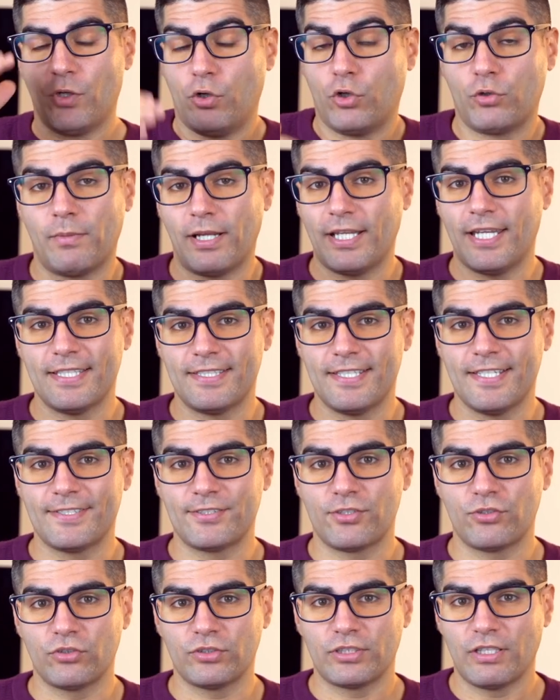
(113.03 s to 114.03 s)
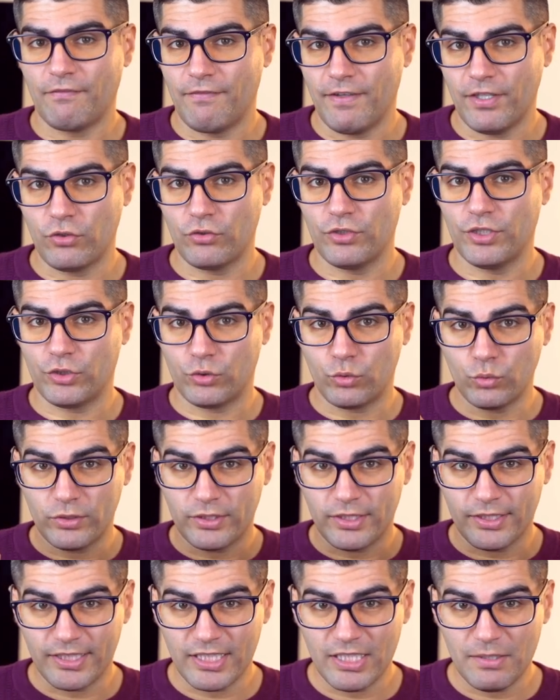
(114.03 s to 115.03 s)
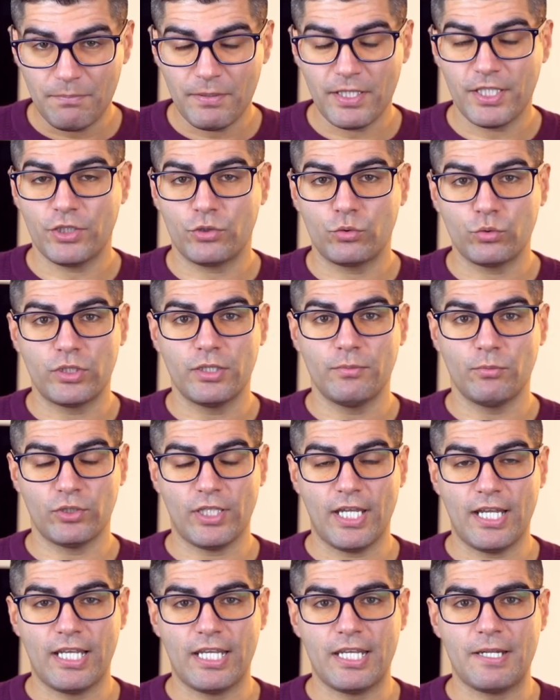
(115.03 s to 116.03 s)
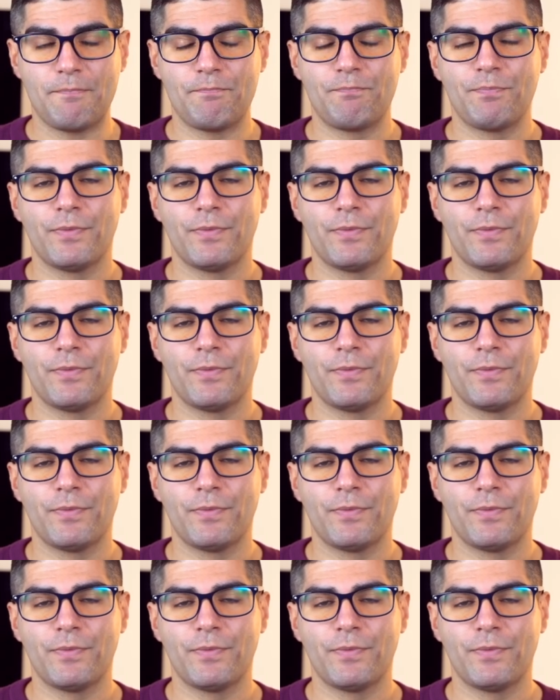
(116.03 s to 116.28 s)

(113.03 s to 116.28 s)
Ormai ne esistono davvero di tutti i tipi e di tutti i modelli.